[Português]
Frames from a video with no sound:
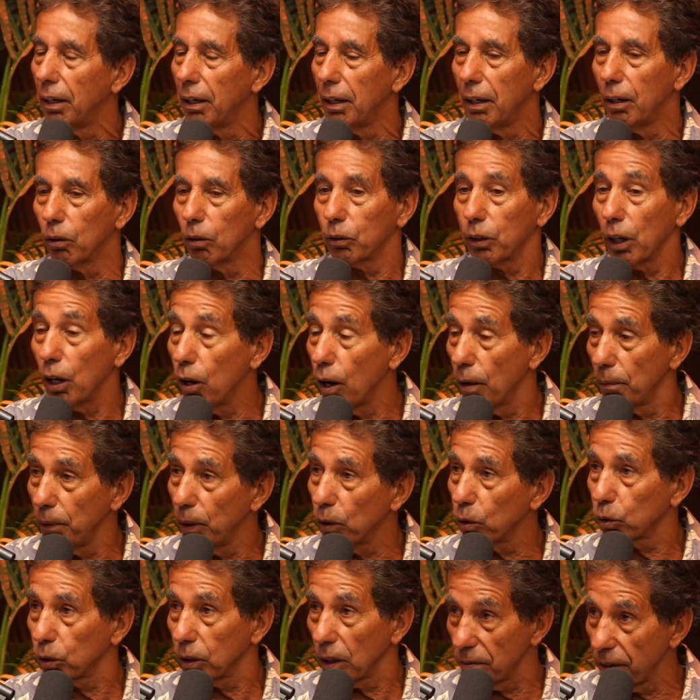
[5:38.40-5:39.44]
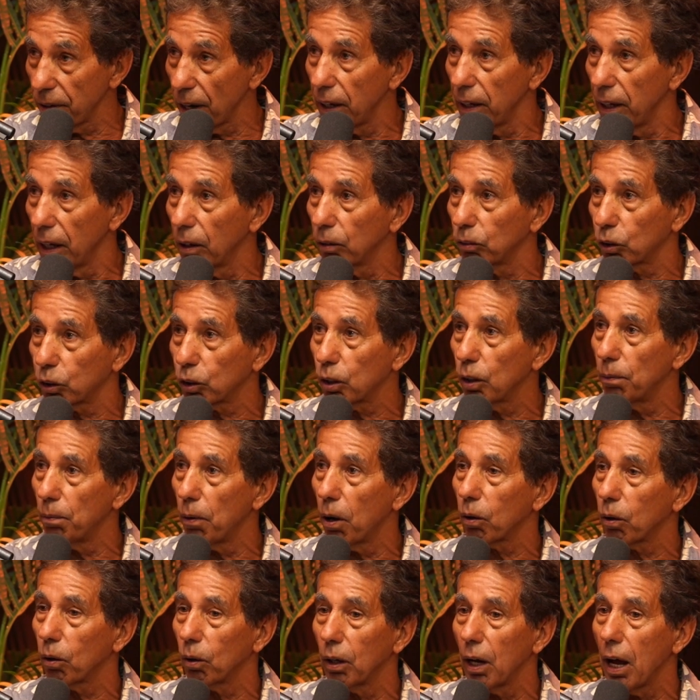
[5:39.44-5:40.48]
eu tenho amigos havaianos que eu
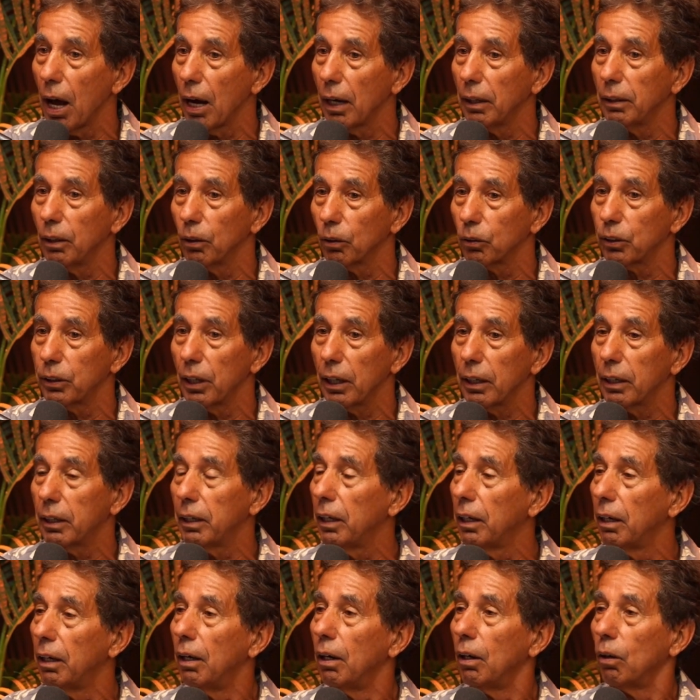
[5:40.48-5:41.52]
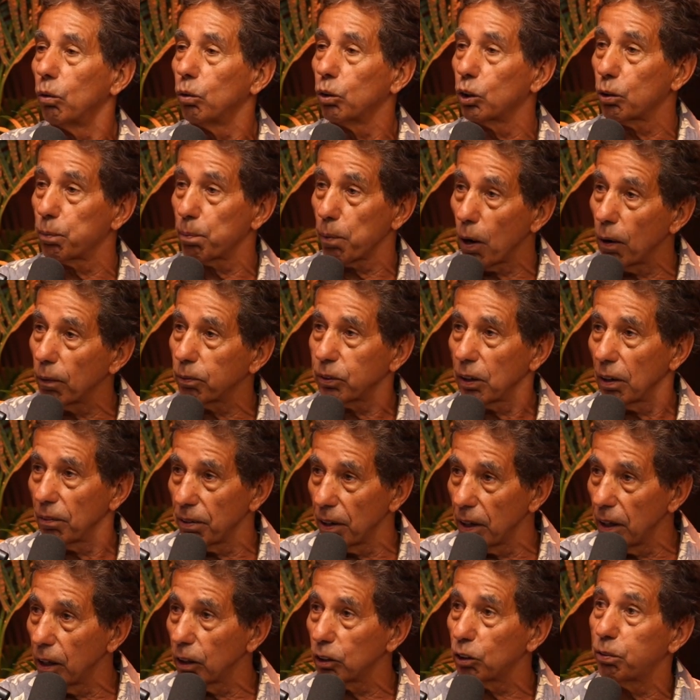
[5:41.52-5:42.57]
moro lá e eu sei que os próprios
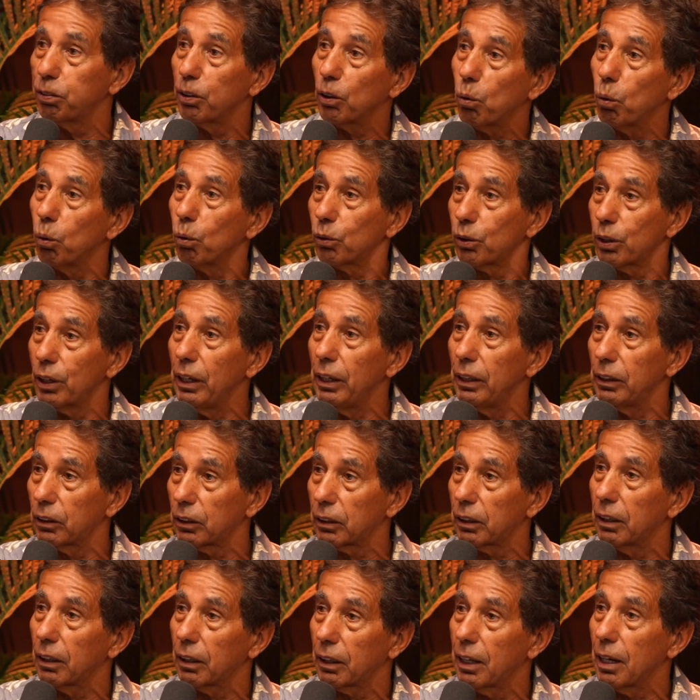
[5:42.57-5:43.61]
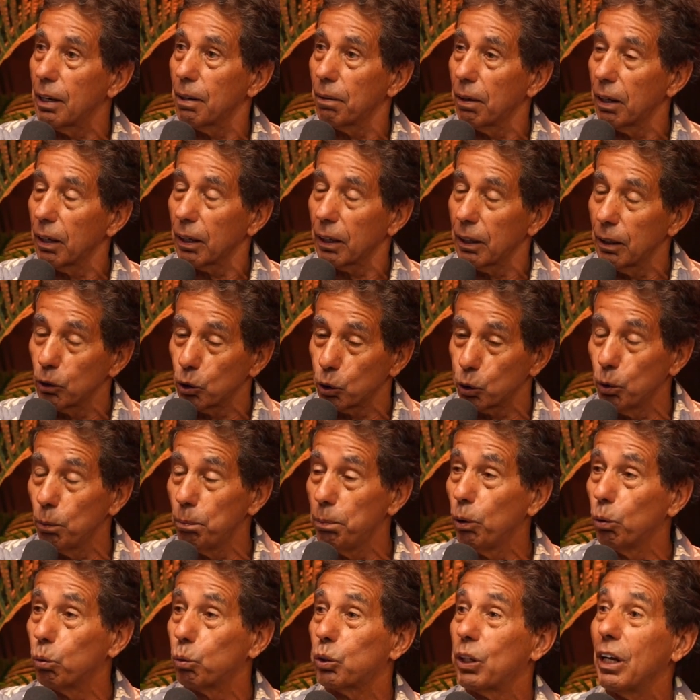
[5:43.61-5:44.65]
havaianos ficam tristes que, que
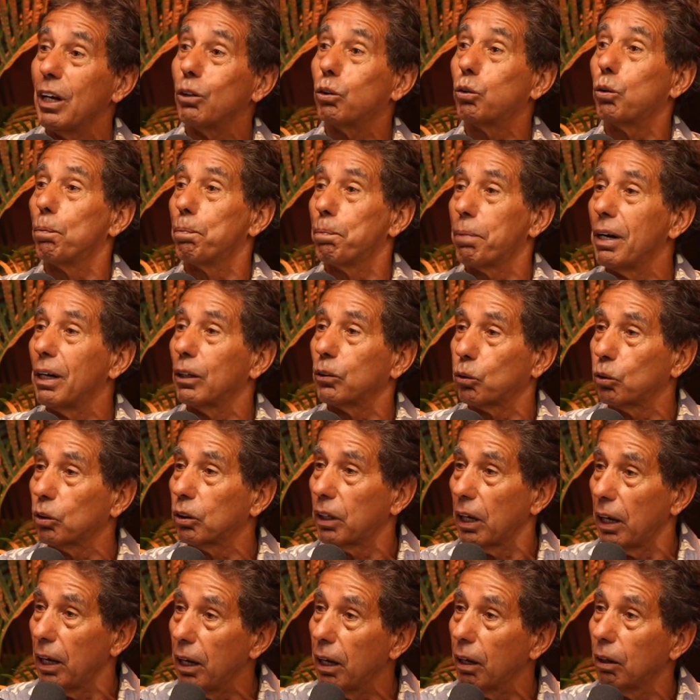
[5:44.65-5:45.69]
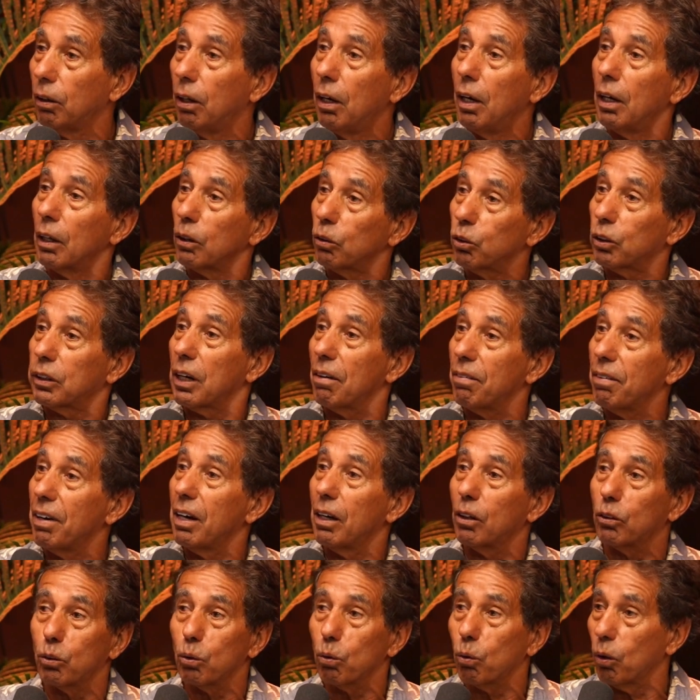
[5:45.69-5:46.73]
subiu tanto o preço do terreno que os
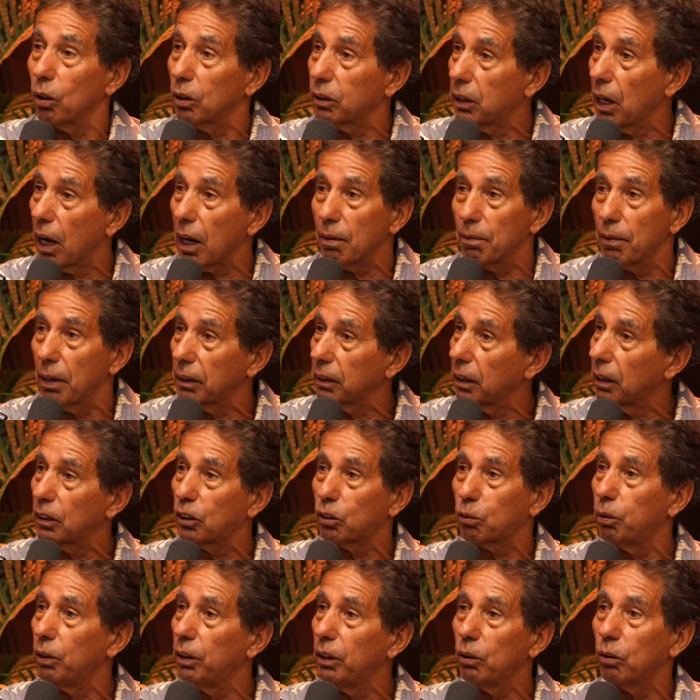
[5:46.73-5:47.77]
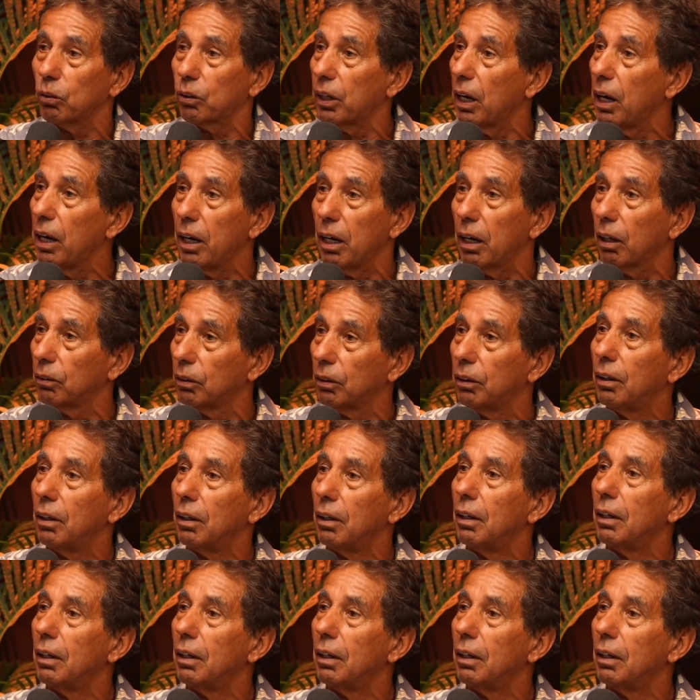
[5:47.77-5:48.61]
havaianos não conseguem mais adquirir um Ficou terreno.